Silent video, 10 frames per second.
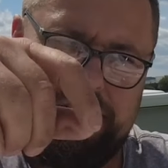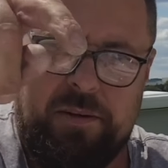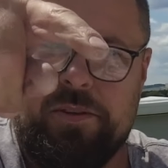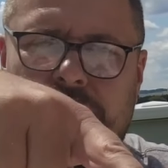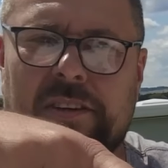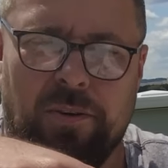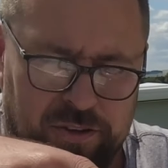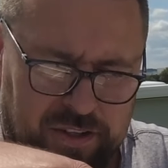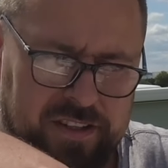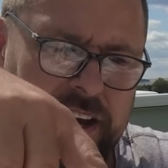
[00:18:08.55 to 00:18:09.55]
Żeby to
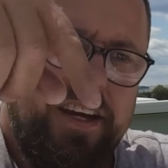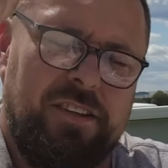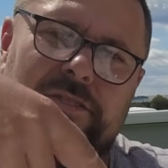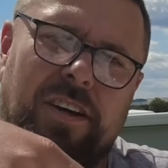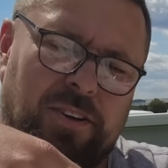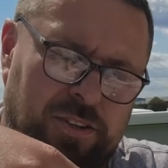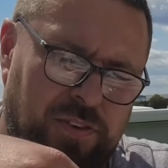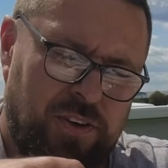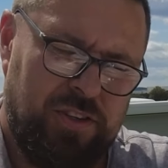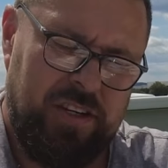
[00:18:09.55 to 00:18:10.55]
założyć, to trzeba go
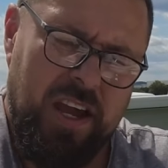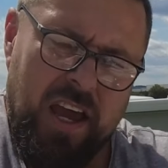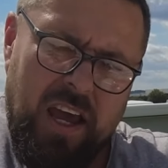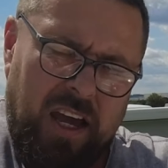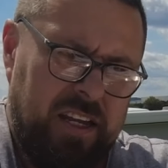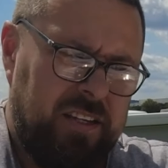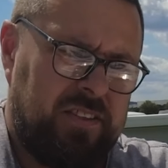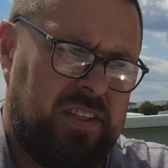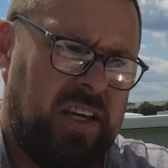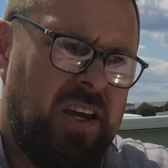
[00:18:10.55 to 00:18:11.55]
otworzyć. A
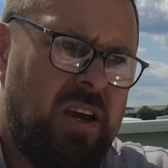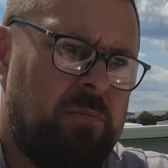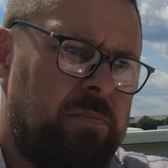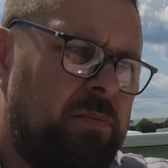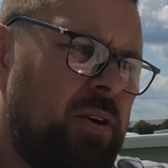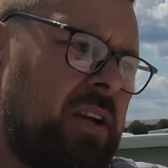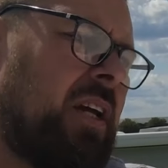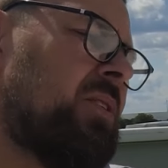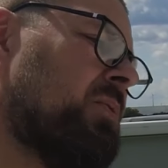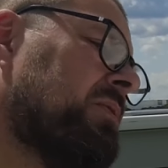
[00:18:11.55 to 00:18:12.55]
jest
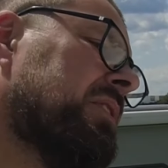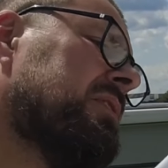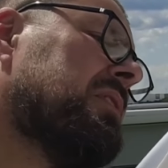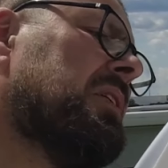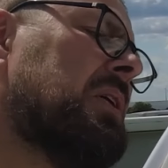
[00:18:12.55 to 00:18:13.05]
pokrętło, więc